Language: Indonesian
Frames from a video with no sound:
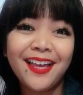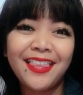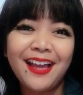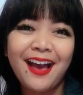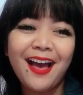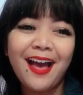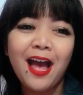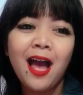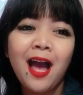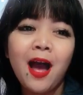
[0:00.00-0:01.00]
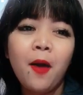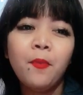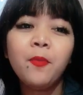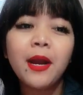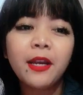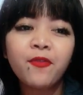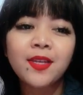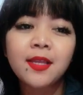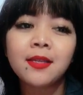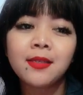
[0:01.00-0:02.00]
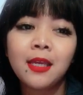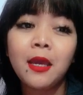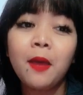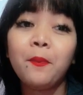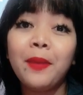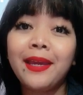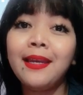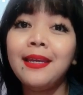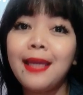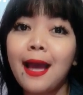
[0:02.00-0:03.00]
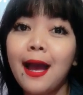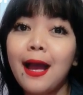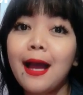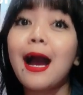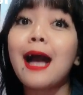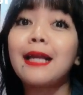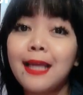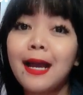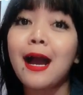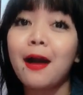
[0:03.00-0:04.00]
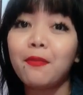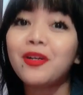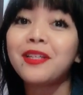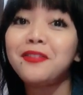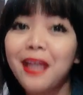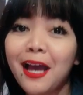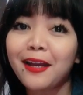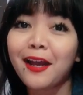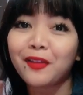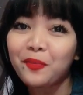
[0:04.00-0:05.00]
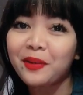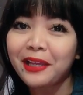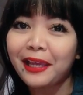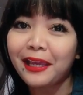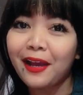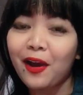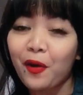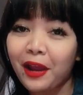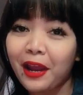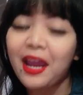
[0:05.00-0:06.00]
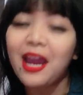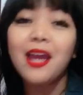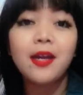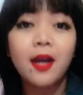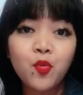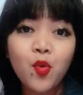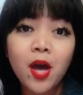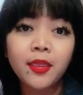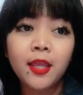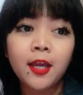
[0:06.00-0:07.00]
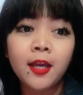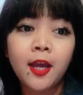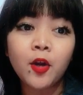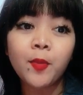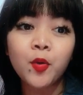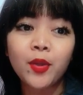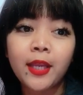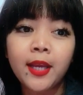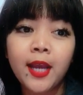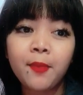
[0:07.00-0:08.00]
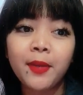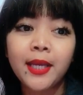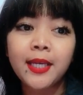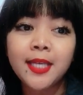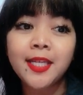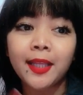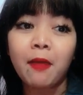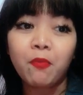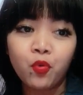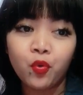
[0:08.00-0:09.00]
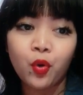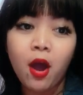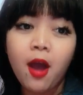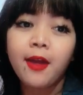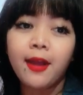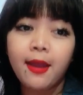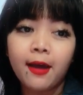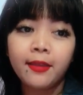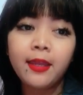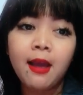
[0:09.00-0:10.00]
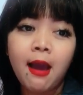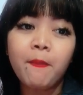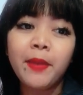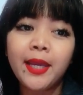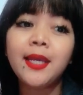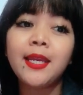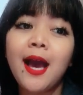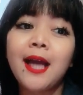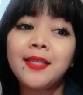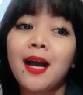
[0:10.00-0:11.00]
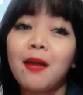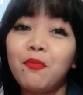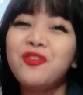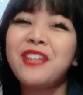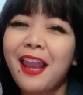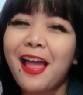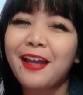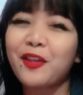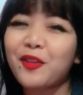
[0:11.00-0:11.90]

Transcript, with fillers: ketiga, memanifestasi bikin dia ngajak kamu kencan atau pergi, oke? Okay? Yang kedua, eh, yang nomor dua tadi kan bikin dia chat kamu. Nah, yang ketiga, bikin dia ajak kamu jalan atau